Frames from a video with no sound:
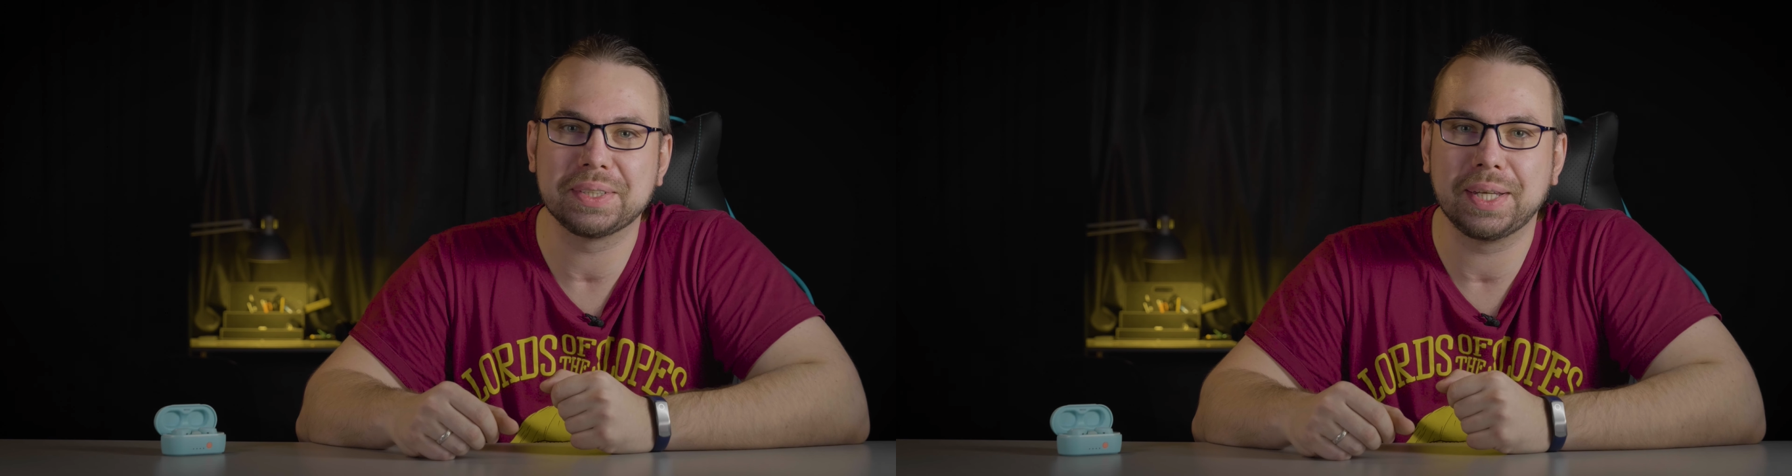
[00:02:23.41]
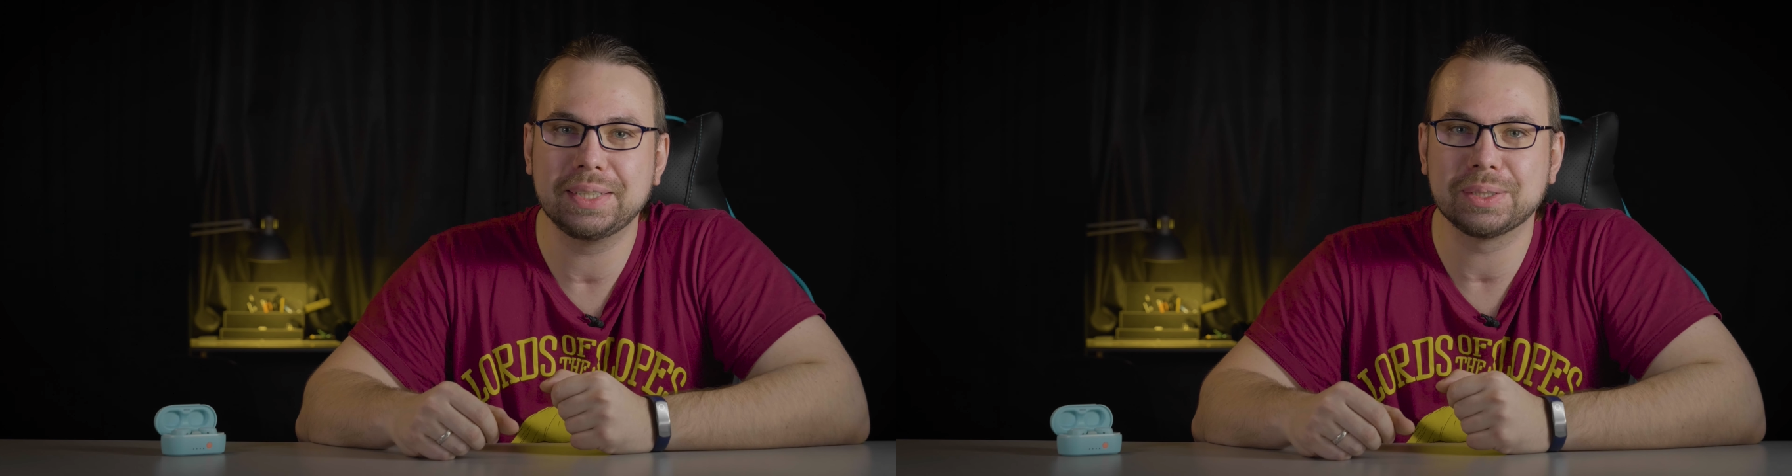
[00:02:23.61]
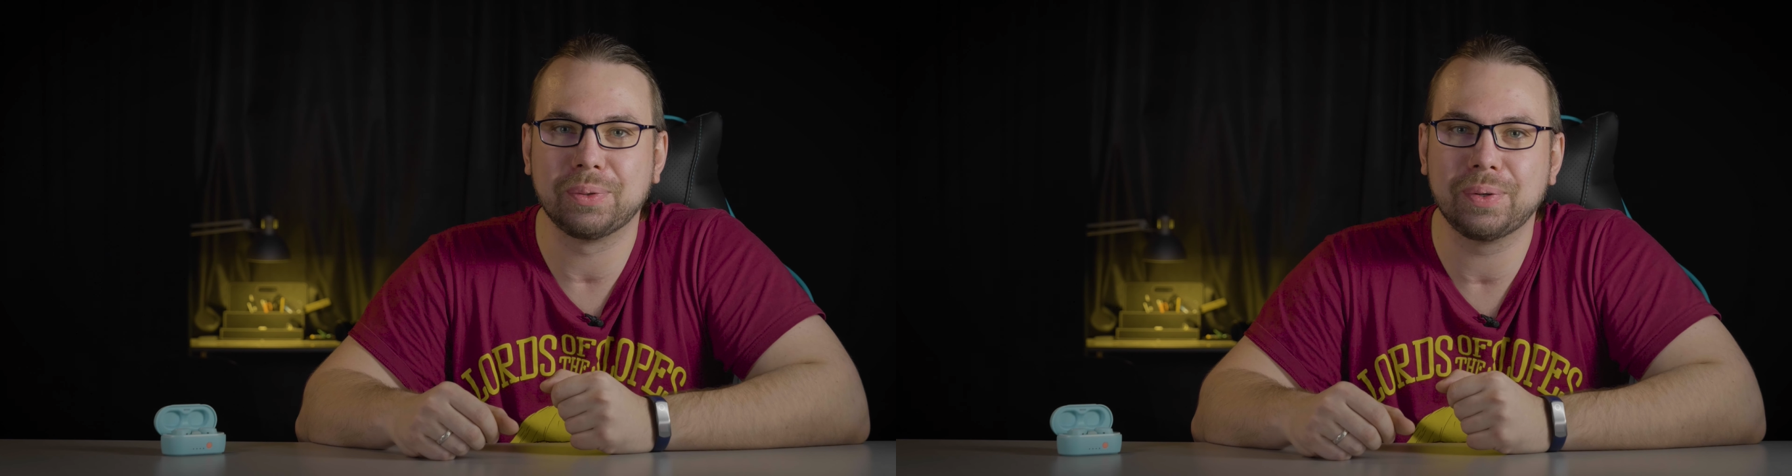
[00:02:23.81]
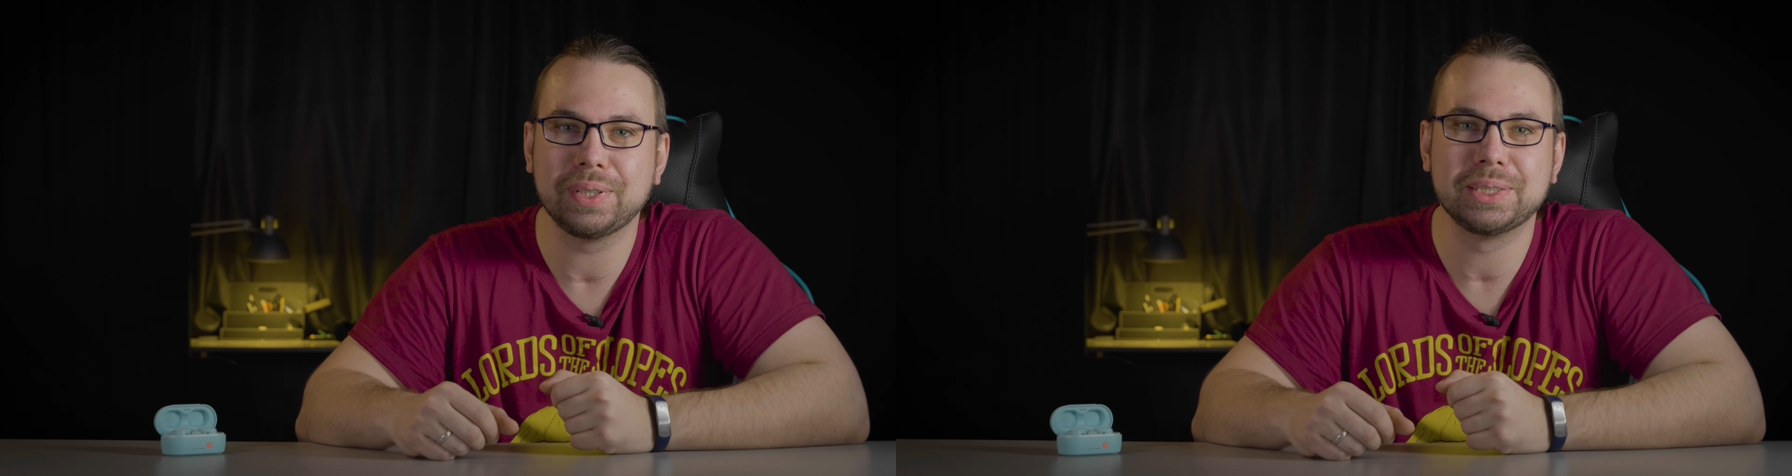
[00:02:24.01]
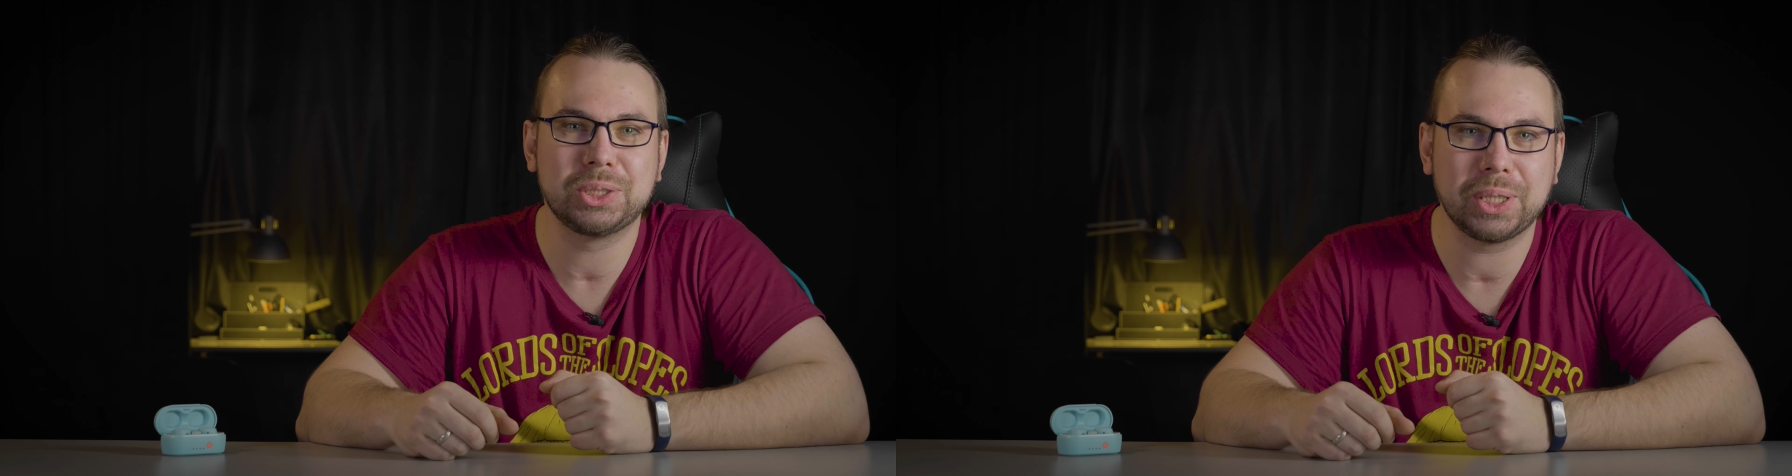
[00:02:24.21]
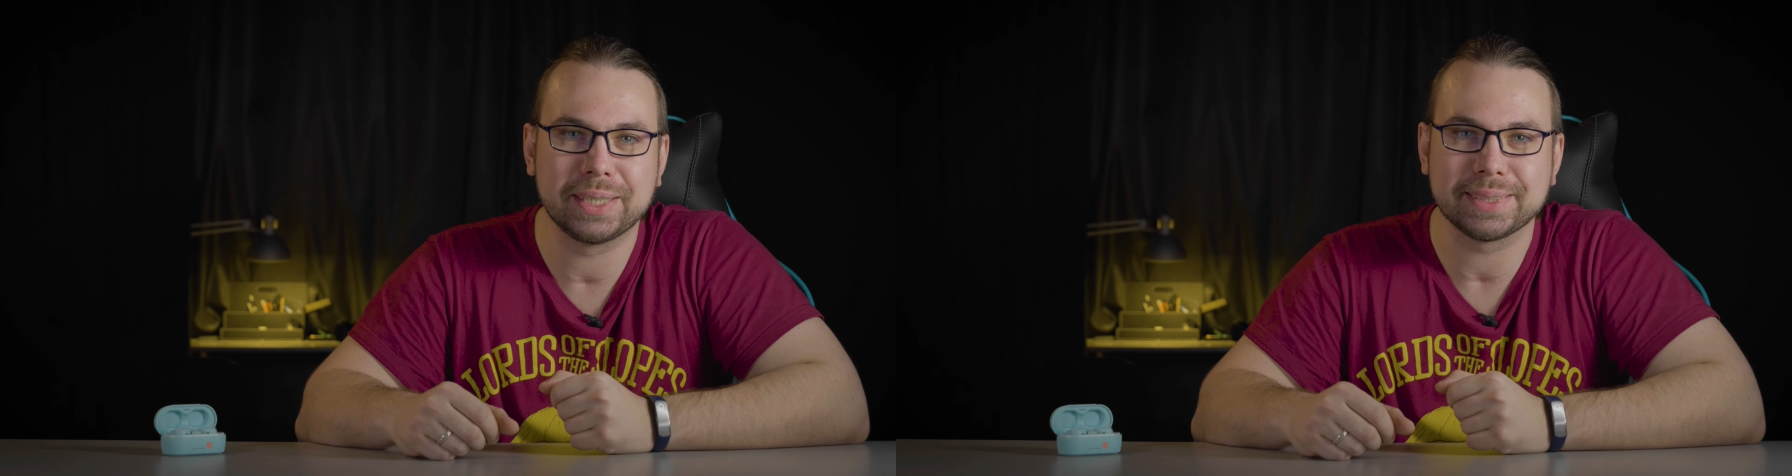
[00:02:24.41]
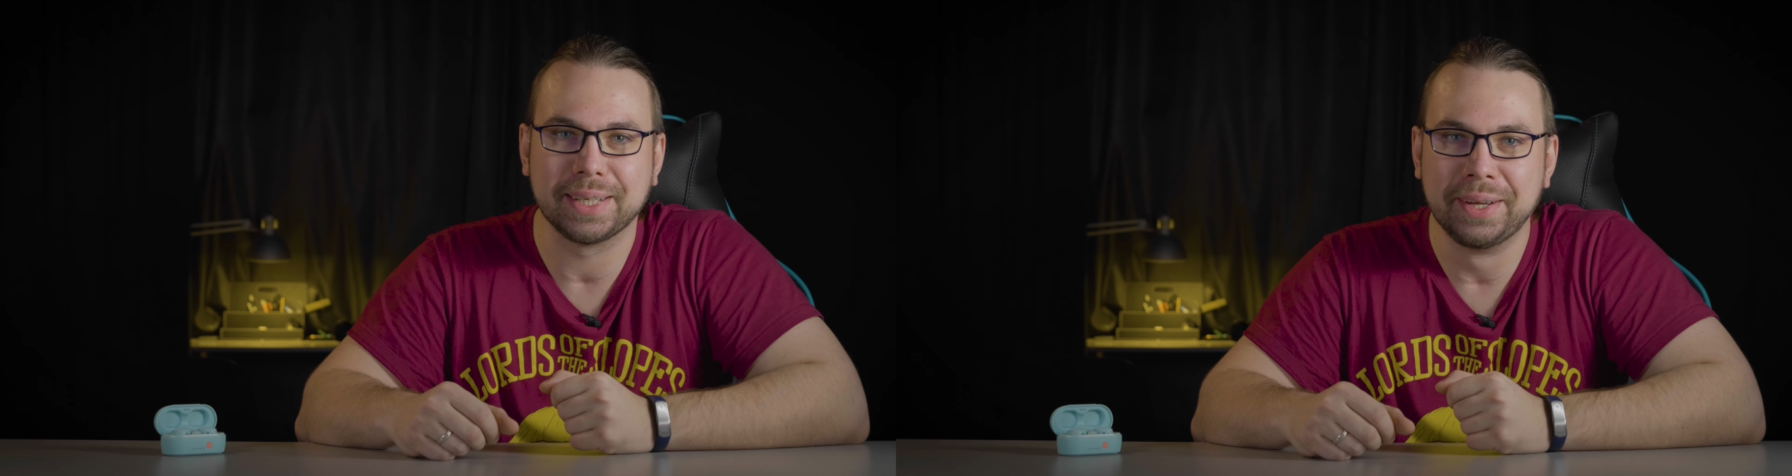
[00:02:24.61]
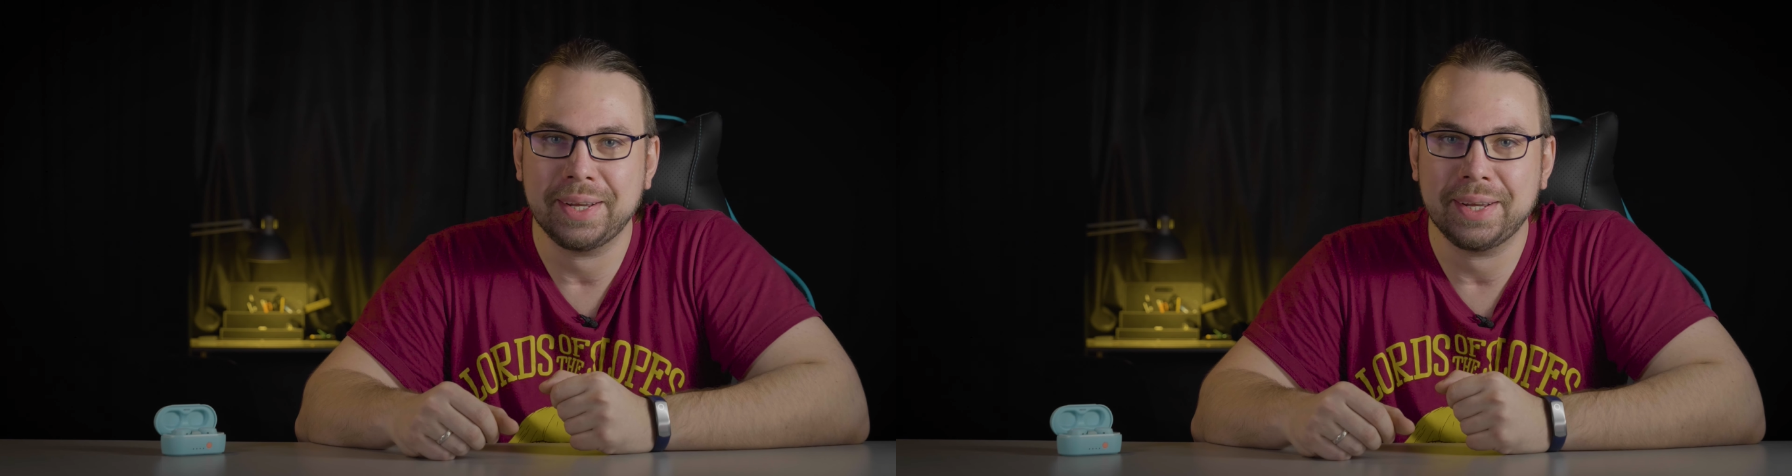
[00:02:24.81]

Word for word: кейса около часа.